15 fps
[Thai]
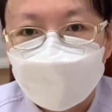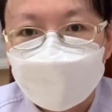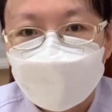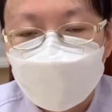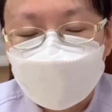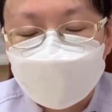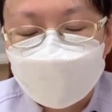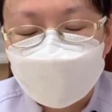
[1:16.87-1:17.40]

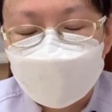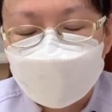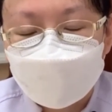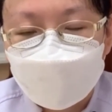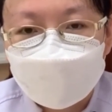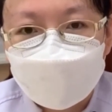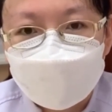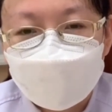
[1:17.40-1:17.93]
มามา
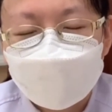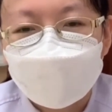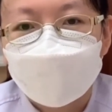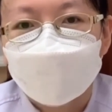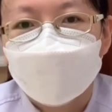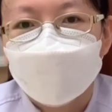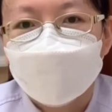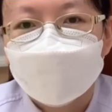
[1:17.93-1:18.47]
ตามนัดคุณหมอ
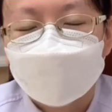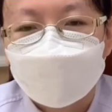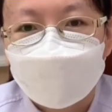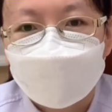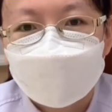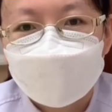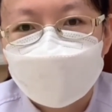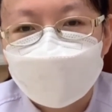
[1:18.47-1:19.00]
นะคะ
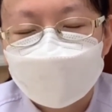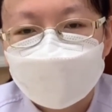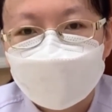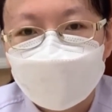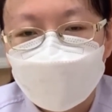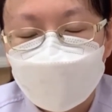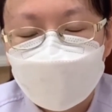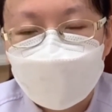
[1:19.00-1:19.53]
คุณหมอ
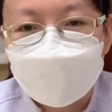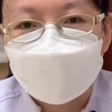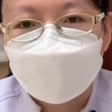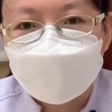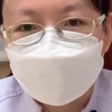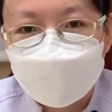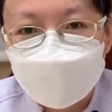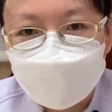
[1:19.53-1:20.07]
บอกให้ทำอะไร
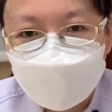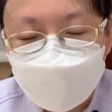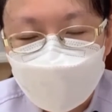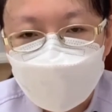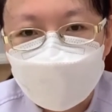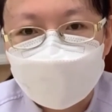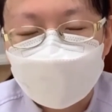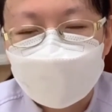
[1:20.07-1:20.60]
ก็
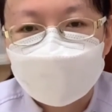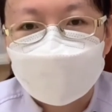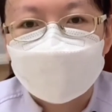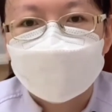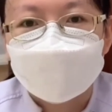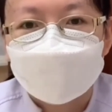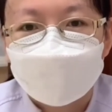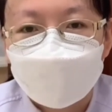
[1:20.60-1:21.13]
ตามนั้นไป
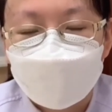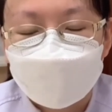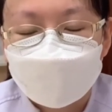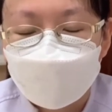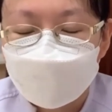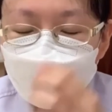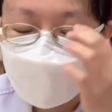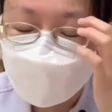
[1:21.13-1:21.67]
เลยนะคะ
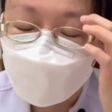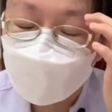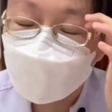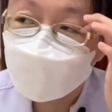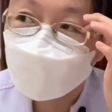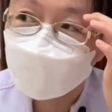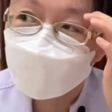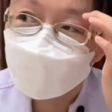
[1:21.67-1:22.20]
ตามคำแนะ
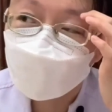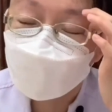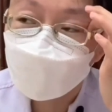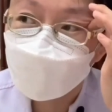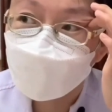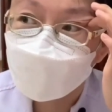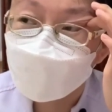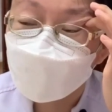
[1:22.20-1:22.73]
นำของคุณหมอ
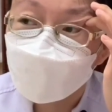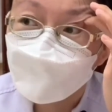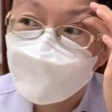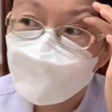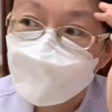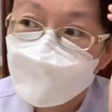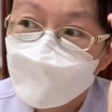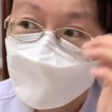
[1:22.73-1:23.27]
เขา
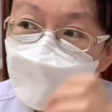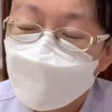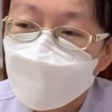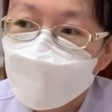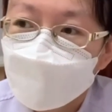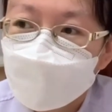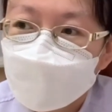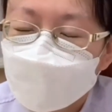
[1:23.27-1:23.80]

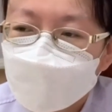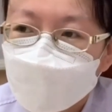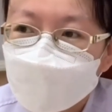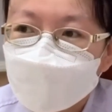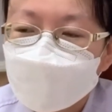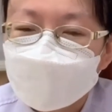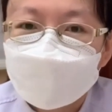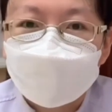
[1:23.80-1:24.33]
ถ้า
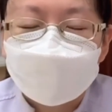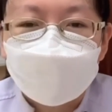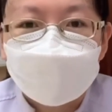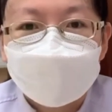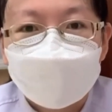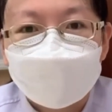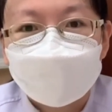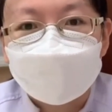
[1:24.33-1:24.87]
เกิดช่วงทาน
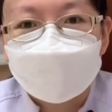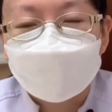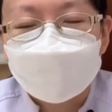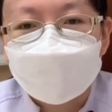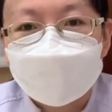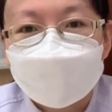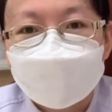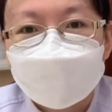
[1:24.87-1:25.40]
ยากดภู
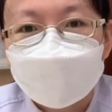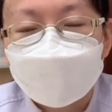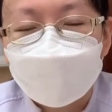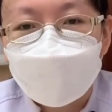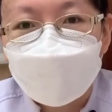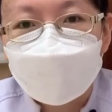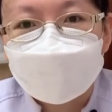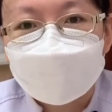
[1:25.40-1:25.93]
มิหลีกเลี่ยงอา
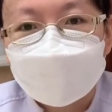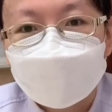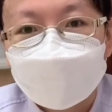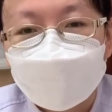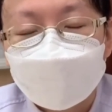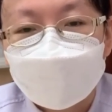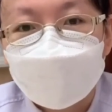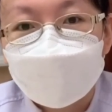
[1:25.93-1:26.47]
หารที่จะ
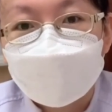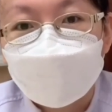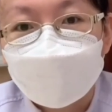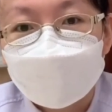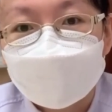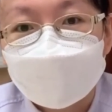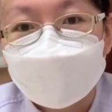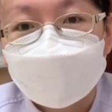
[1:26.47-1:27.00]
ทำให้ท้อง
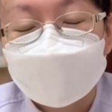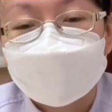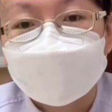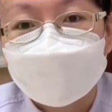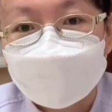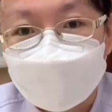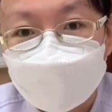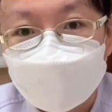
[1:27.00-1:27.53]
เสียหรือ
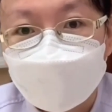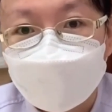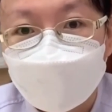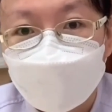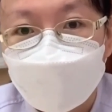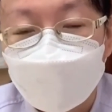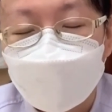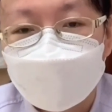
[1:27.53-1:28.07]
ติดเชื้อนะ
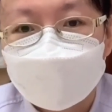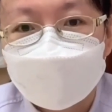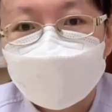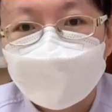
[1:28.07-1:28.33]
คะ อาหาร